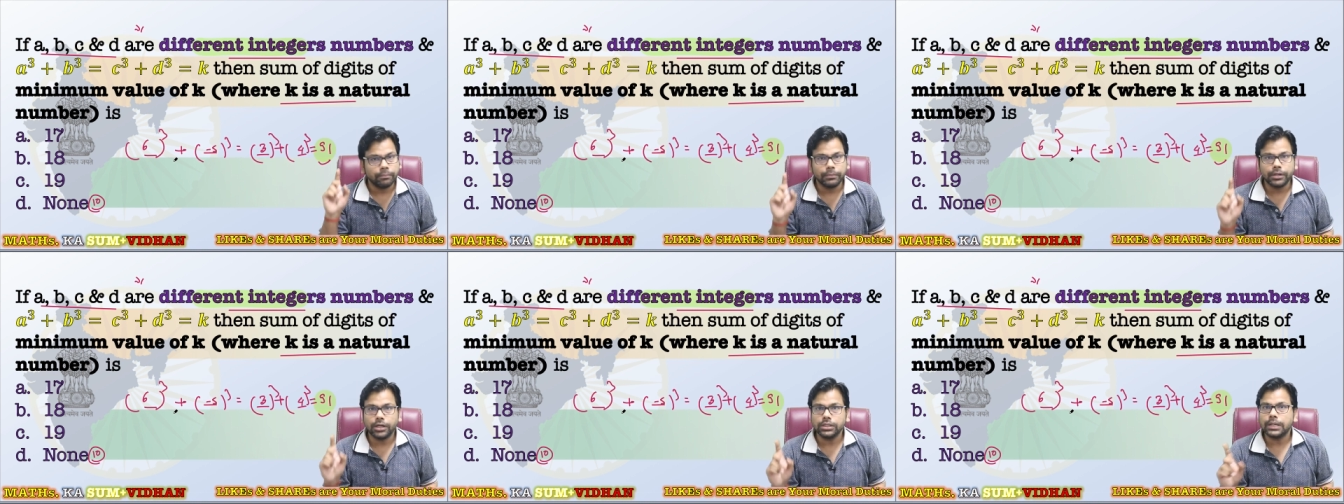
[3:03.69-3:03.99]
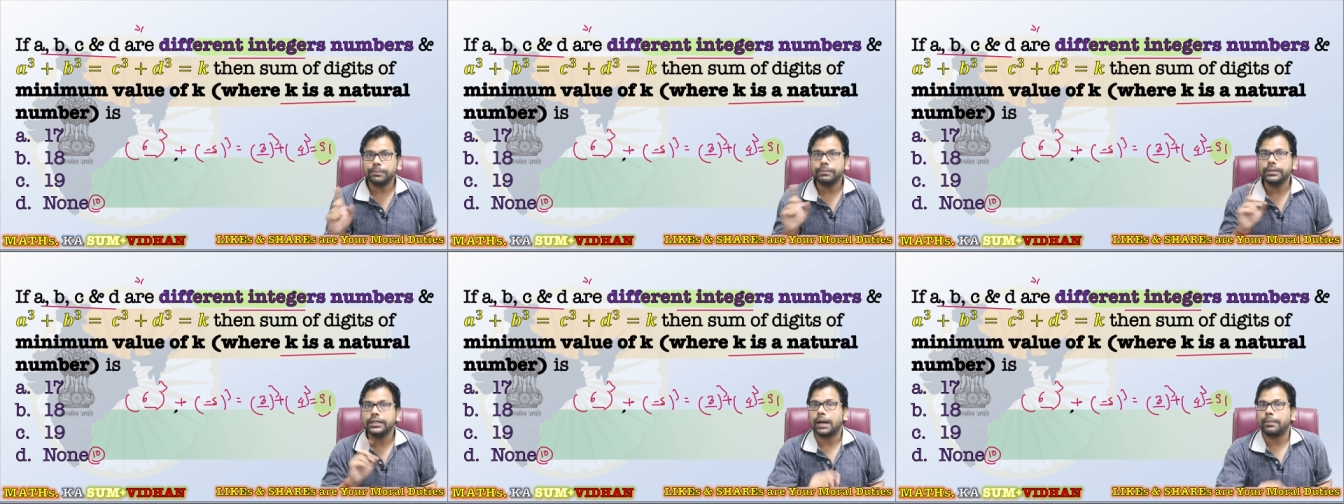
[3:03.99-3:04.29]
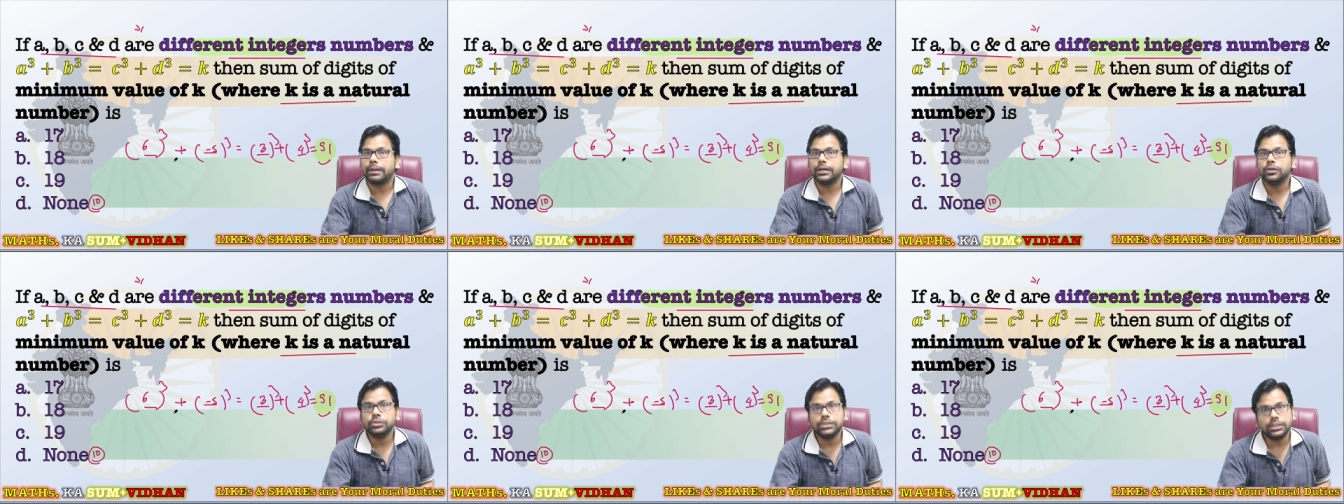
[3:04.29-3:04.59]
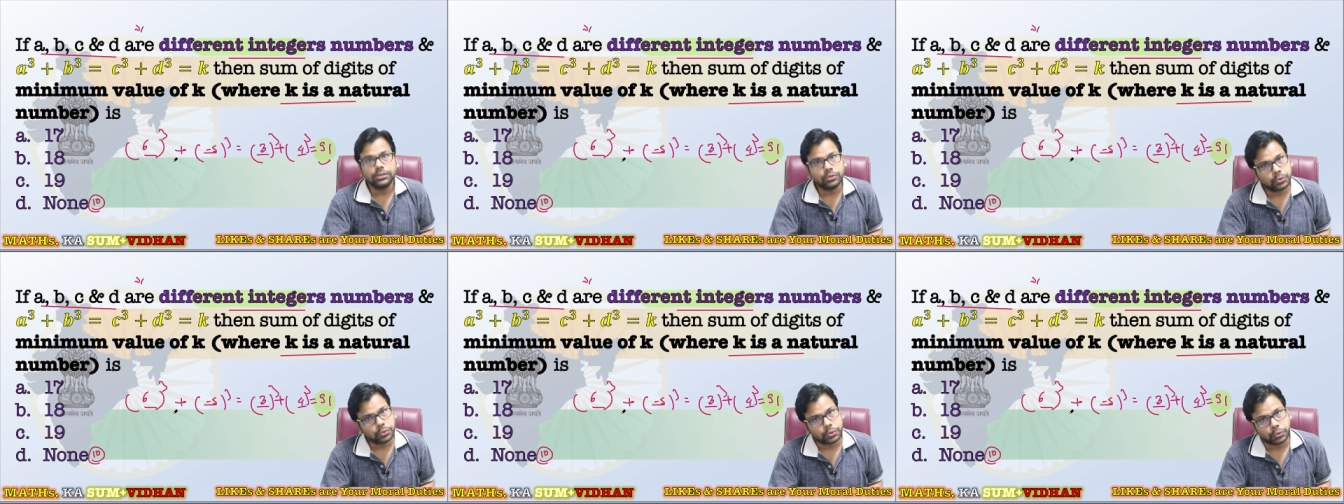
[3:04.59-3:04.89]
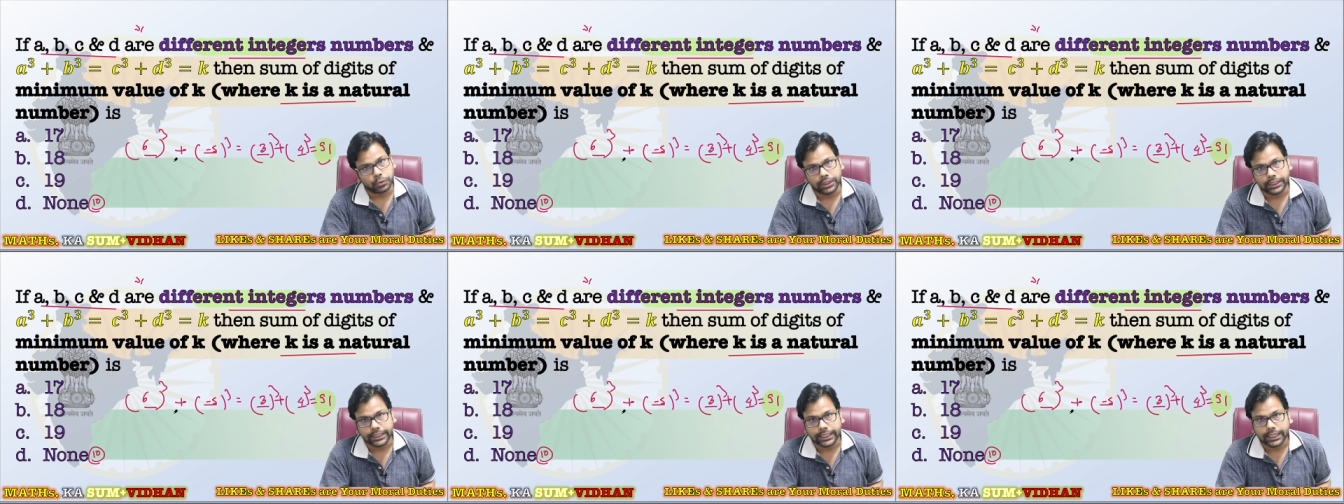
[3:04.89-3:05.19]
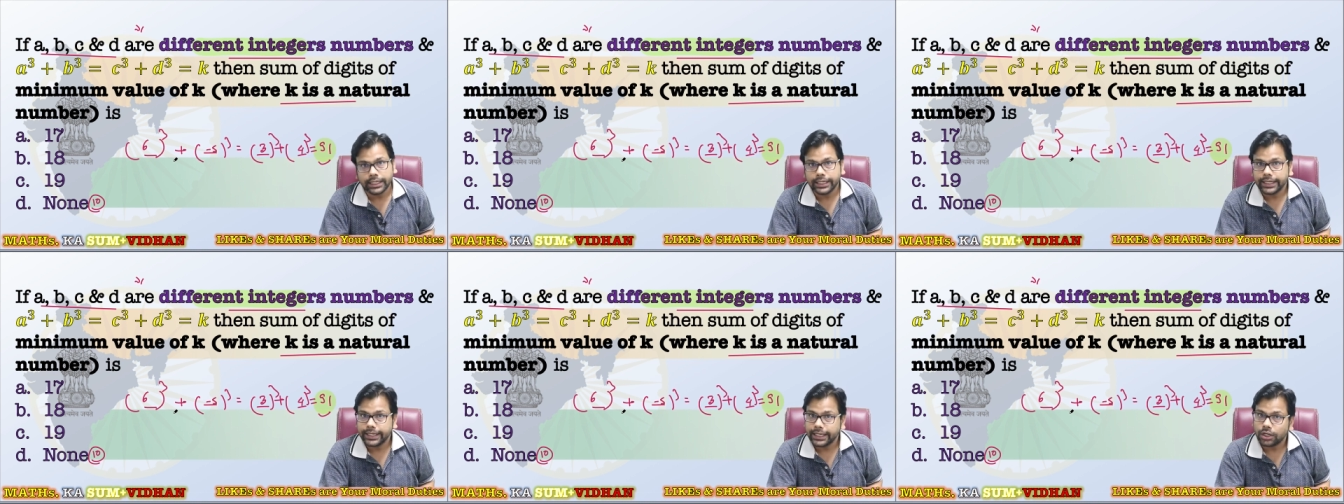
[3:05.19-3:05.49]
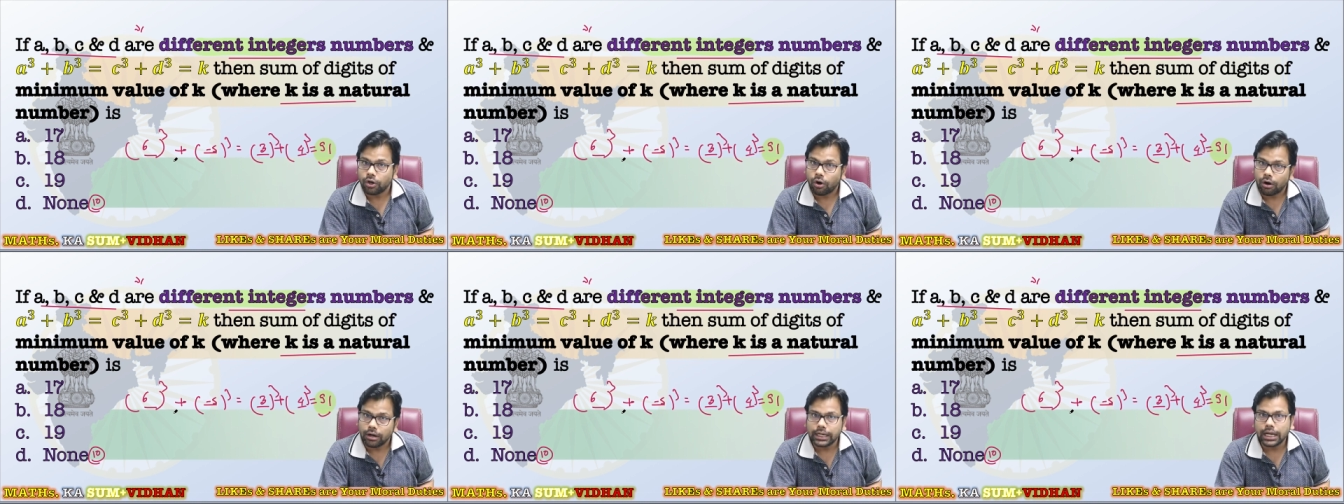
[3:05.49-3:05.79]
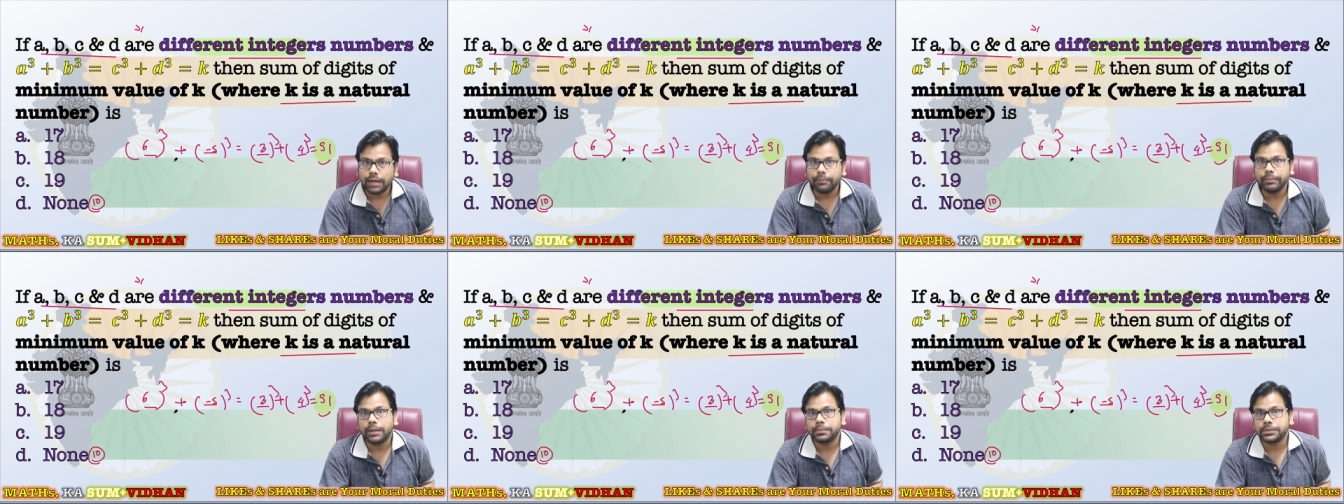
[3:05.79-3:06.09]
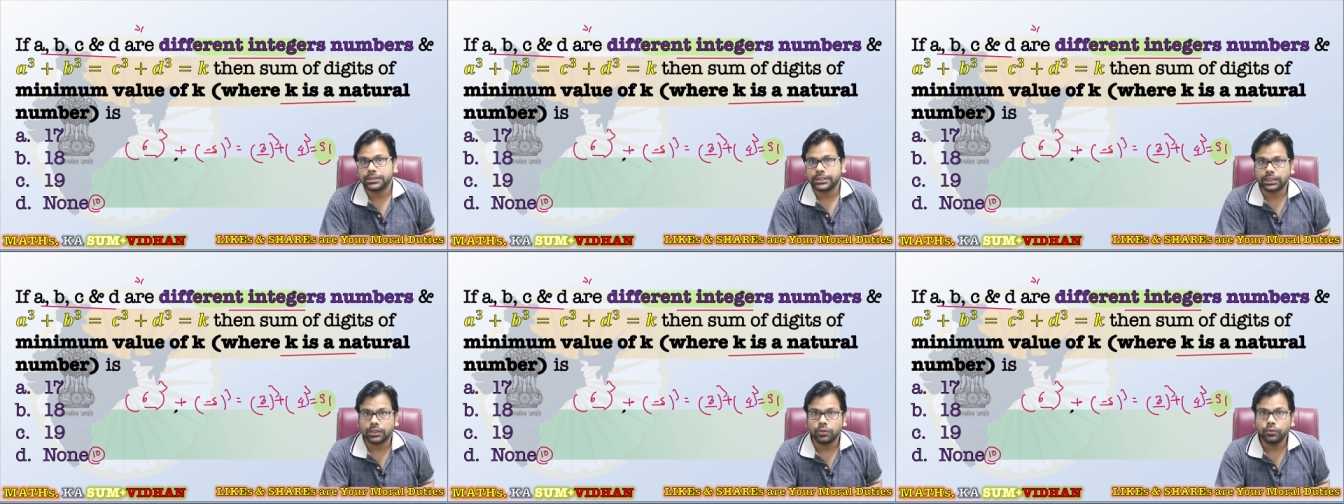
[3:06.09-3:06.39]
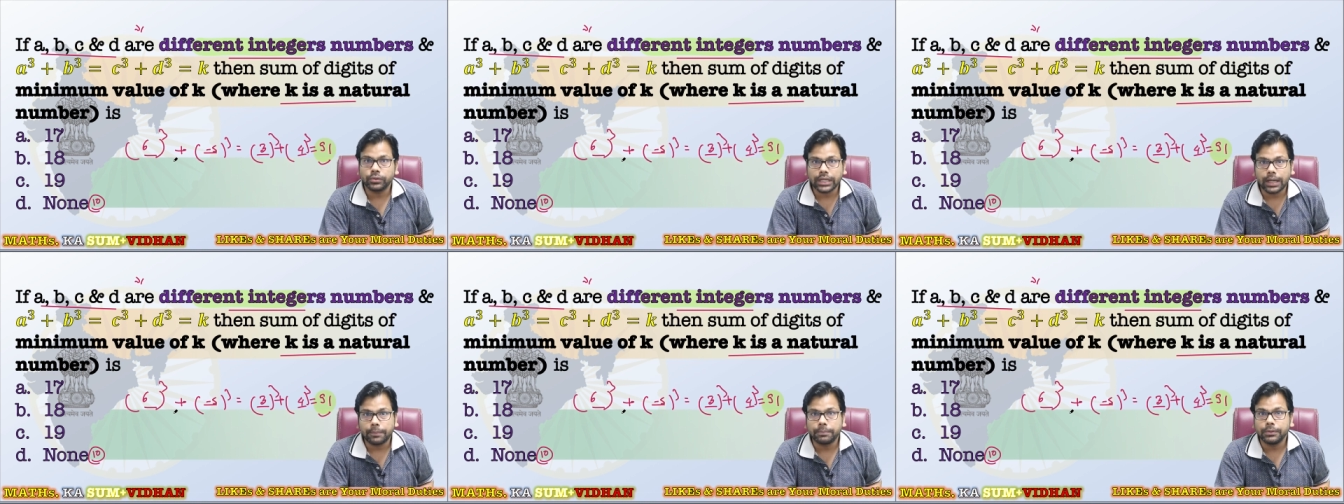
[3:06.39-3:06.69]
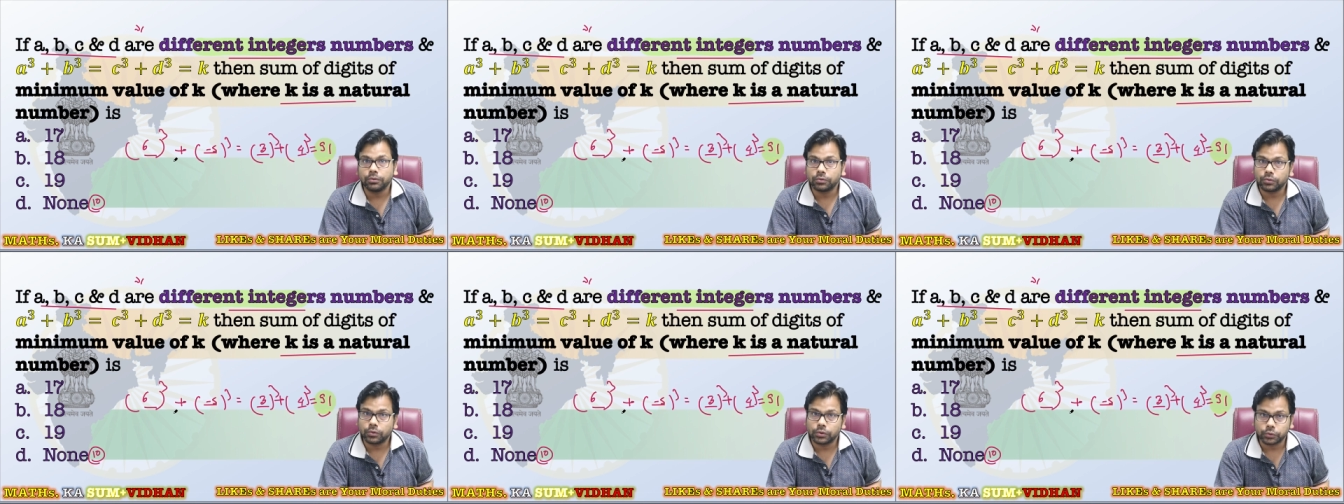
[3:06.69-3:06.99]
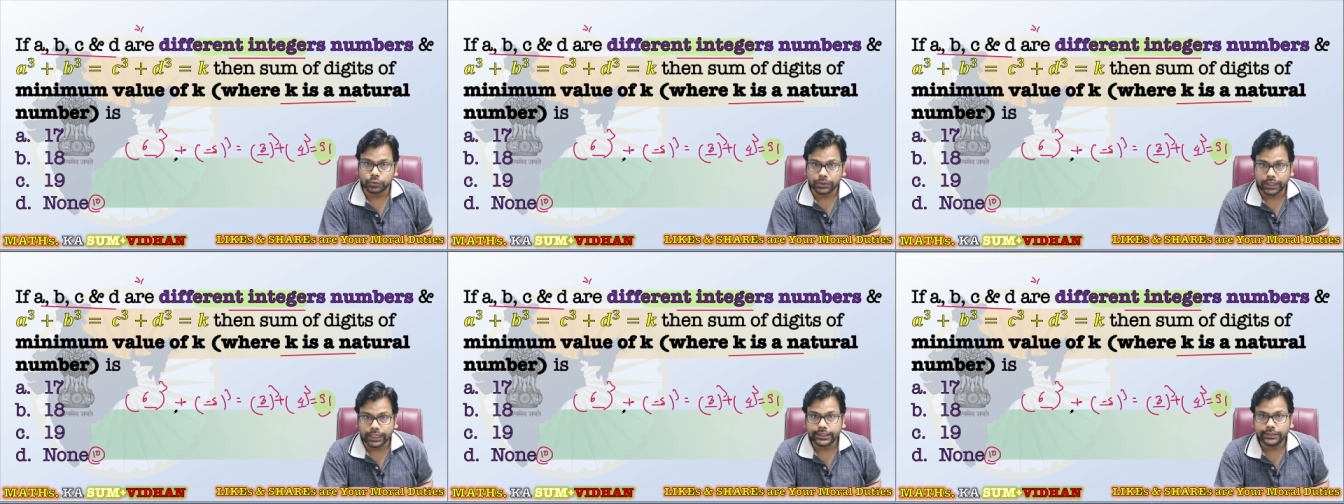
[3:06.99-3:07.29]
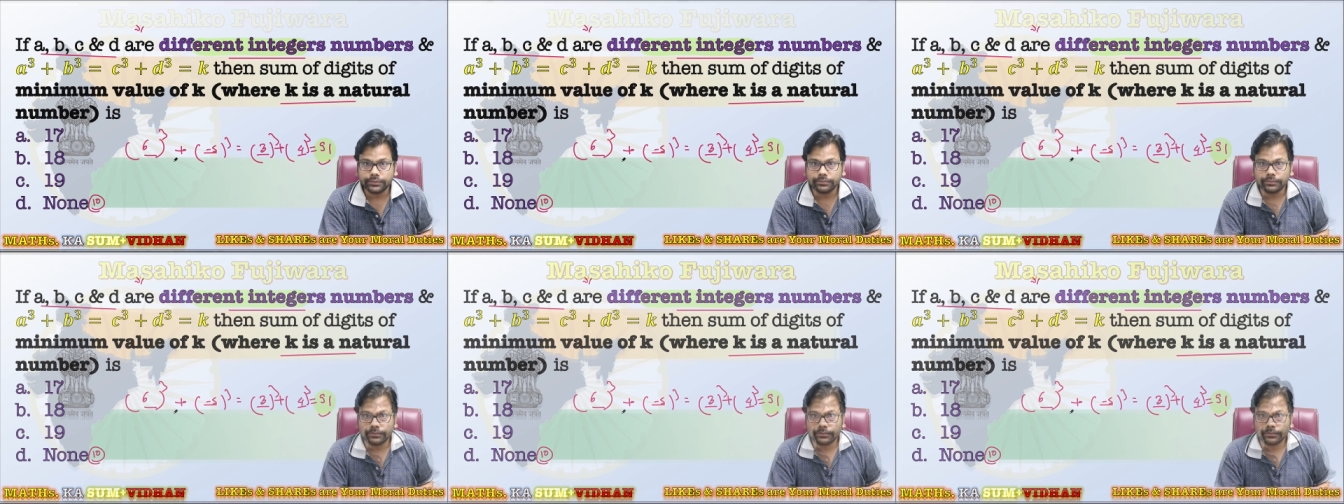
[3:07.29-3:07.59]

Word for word: बिकॉज आपने रामानुजन तो सुन लिया एक और नाम मैं आपसे जाता हूं कि आपने उनको सुना है